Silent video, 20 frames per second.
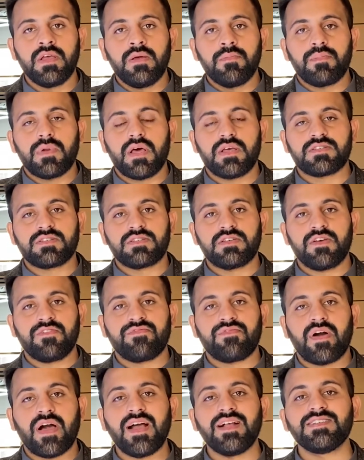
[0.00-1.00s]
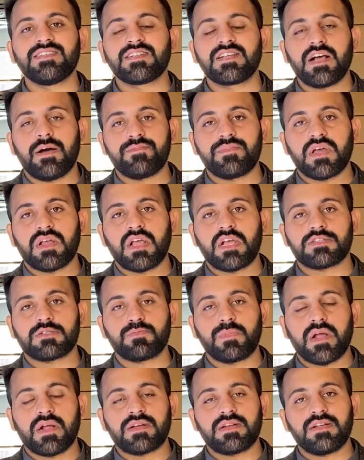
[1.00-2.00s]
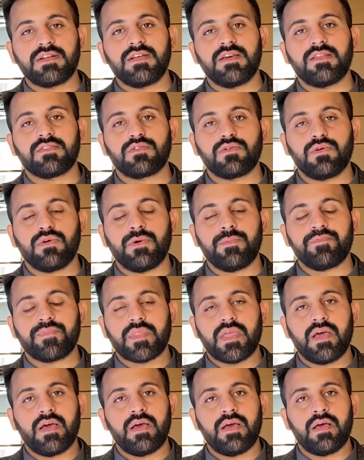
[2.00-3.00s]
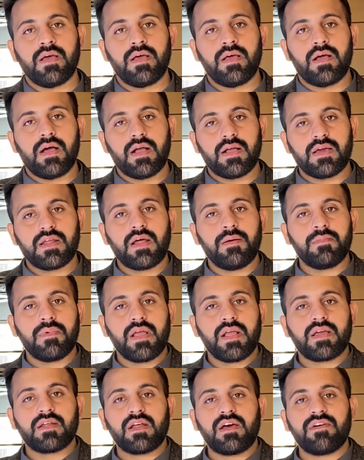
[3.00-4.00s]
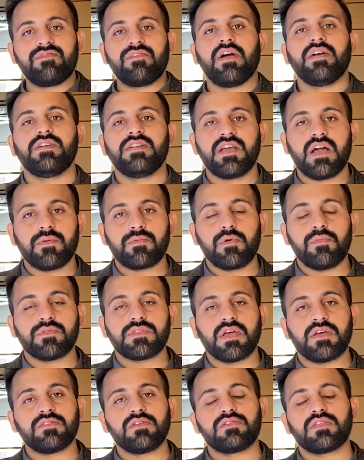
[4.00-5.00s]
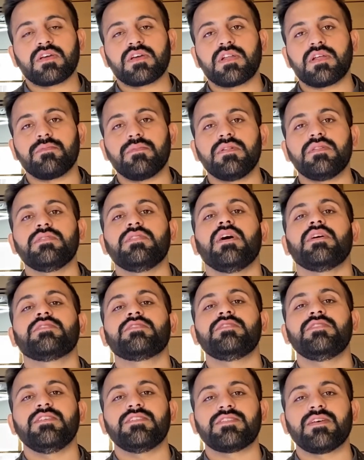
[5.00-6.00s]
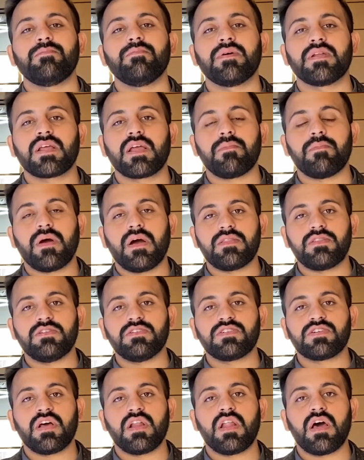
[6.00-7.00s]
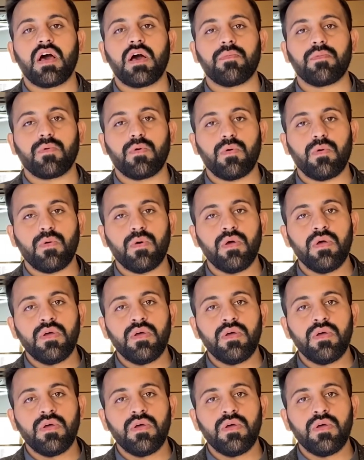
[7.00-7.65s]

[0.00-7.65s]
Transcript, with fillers: प्लस फाइल्स uh, कब तक एक्सपेक्टेड हैं तो uh, अगर हम एक रफ़ आइडिया आपको बताएं तो तकरीबन 10 दिसंबर के बाद इन आपको